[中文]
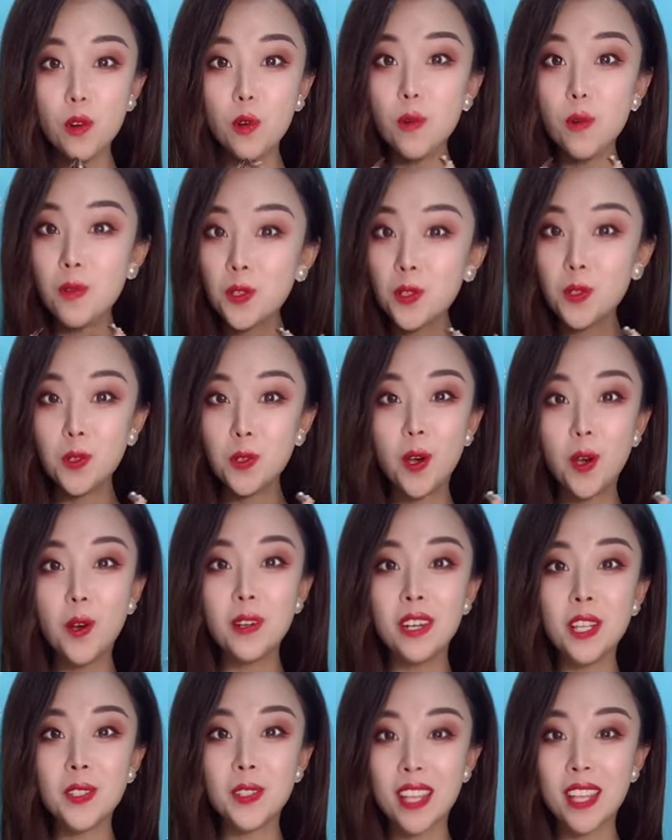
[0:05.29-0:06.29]
我们所有
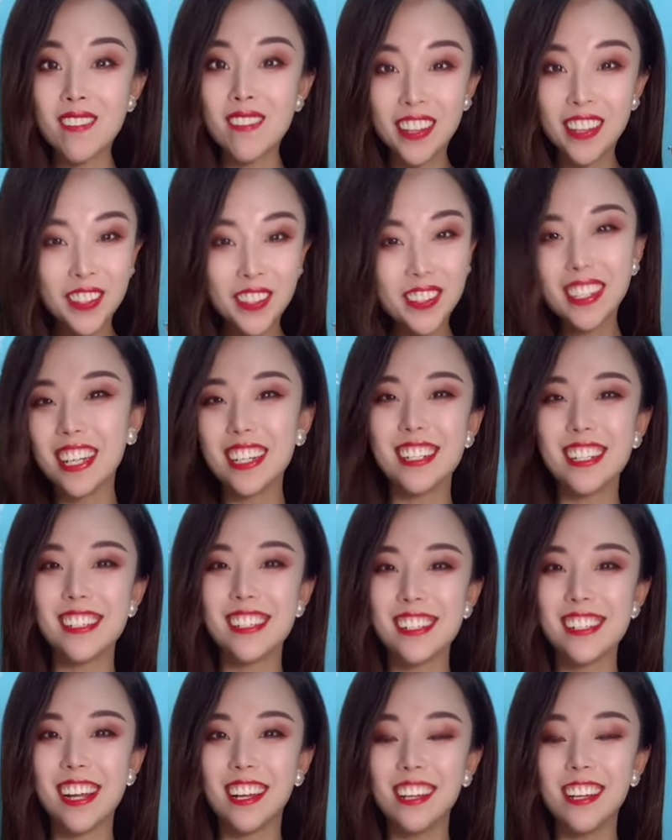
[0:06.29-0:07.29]
人昨天晚上都给
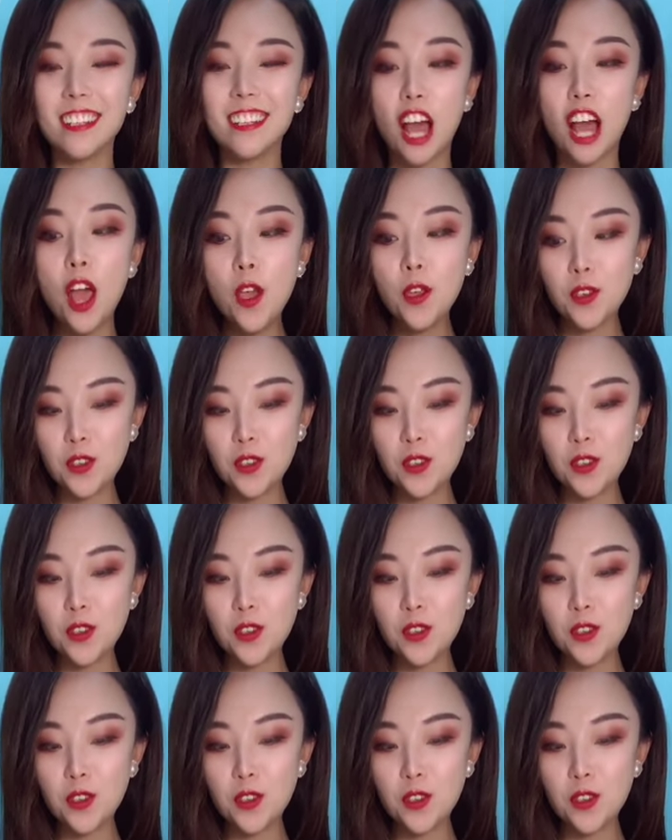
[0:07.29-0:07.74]
吃撑了呢。